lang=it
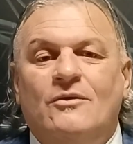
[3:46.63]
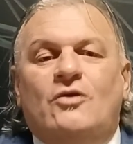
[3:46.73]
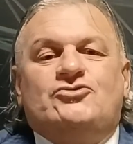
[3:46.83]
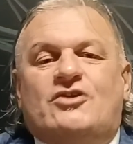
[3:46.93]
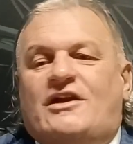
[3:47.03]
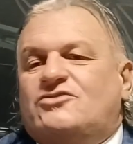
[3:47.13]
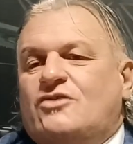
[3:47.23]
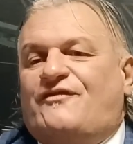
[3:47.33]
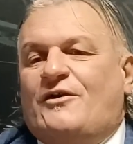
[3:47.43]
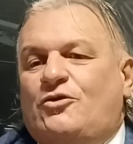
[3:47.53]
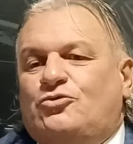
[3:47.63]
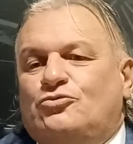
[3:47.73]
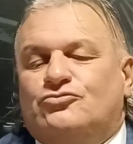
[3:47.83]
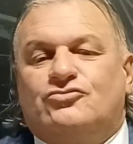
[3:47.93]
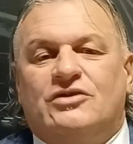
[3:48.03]
O il giornalista lo fanno
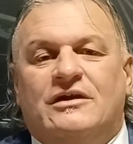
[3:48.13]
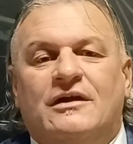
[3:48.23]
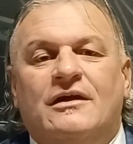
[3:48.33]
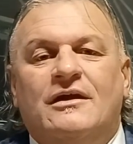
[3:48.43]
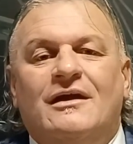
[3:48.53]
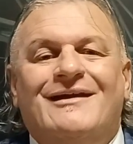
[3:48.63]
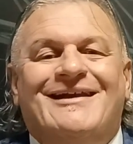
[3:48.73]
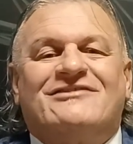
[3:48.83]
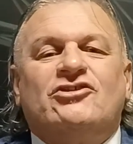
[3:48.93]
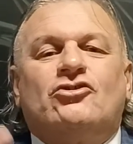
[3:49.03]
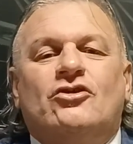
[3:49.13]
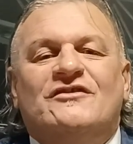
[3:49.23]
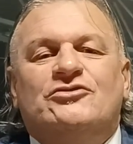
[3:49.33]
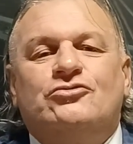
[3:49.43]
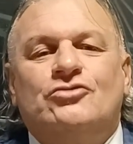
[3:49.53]
tutti. L'articolo
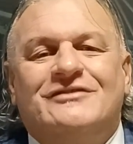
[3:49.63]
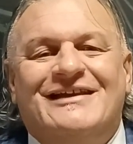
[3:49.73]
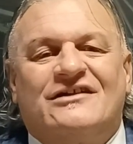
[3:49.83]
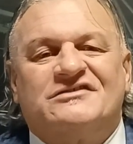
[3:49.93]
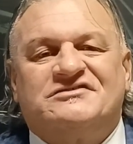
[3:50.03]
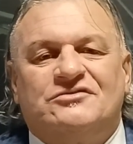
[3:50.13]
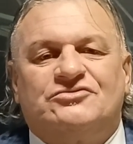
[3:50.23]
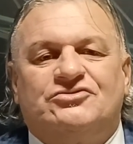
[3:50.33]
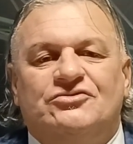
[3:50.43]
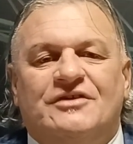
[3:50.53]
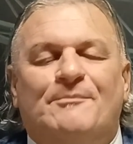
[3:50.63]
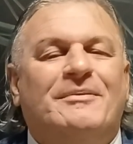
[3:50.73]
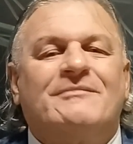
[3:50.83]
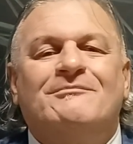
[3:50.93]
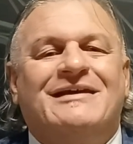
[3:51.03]
21 della Costituzione
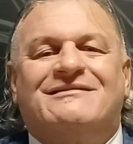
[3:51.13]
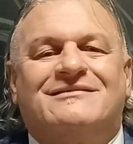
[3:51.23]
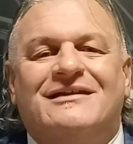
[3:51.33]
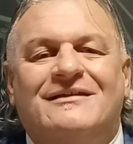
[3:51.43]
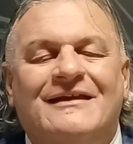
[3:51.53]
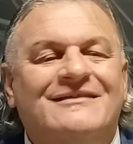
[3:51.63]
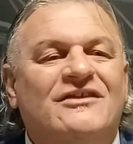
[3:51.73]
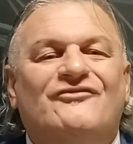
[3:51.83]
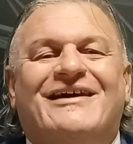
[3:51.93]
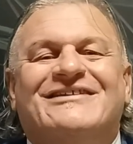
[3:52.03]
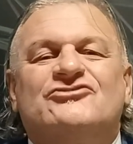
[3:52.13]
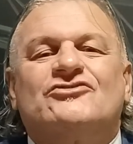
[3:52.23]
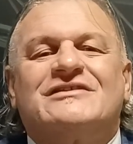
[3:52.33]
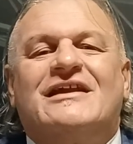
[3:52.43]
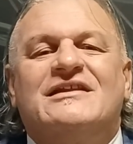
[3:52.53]
permette di fare
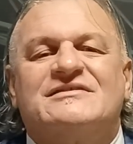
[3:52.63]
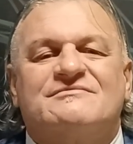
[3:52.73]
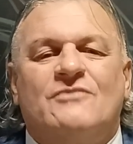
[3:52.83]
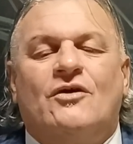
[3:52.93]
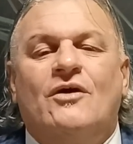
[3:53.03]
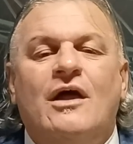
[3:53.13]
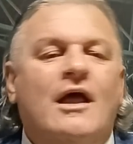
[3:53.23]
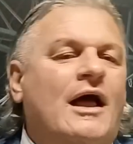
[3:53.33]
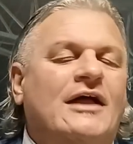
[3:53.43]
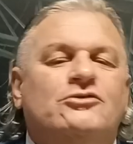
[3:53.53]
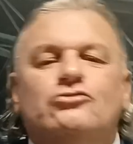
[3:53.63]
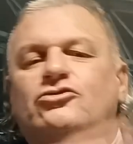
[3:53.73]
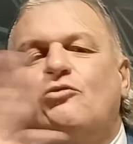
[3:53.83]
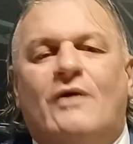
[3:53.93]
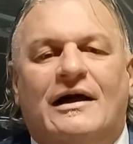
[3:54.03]
giornalismo a
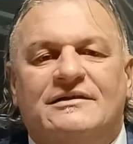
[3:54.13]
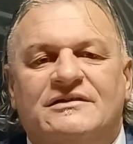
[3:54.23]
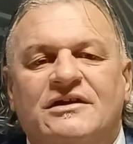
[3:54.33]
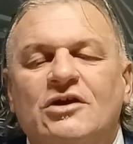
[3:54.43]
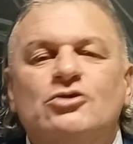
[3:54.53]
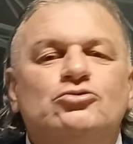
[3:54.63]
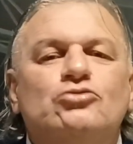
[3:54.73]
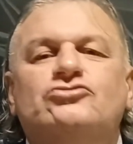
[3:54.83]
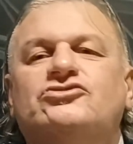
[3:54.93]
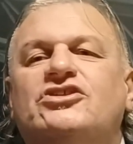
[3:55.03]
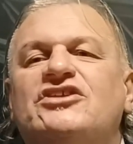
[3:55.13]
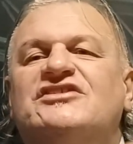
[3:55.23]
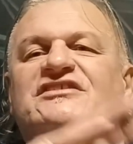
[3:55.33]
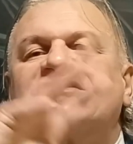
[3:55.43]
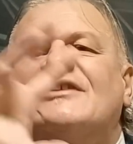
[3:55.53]
tutti quanti. Tutti i
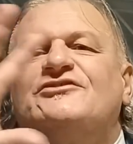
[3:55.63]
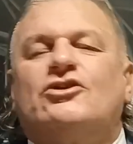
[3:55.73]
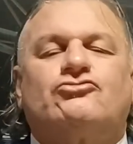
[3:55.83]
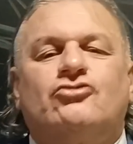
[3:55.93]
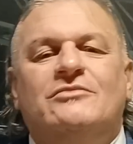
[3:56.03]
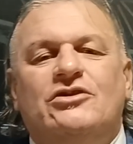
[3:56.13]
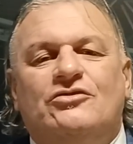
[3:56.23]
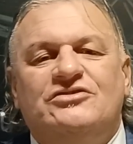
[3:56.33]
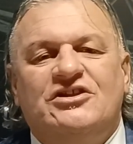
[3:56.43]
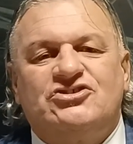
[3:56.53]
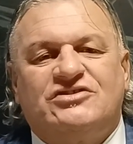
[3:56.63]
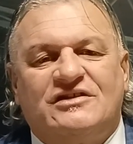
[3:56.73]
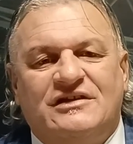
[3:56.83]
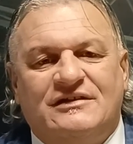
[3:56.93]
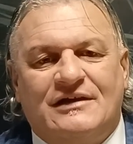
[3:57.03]
68 milioni dei
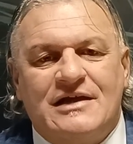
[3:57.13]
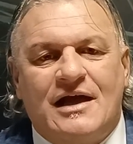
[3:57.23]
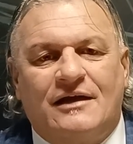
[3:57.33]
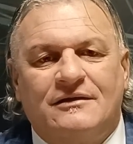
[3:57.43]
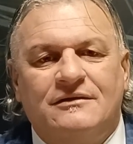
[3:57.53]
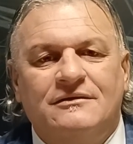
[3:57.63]
cittadini italiani